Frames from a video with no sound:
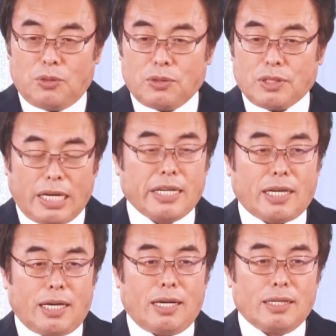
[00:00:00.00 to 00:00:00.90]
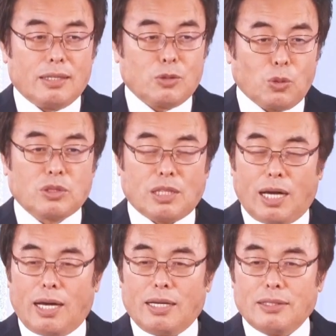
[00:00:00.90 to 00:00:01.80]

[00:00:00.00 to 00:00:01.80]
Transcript: 彼が取った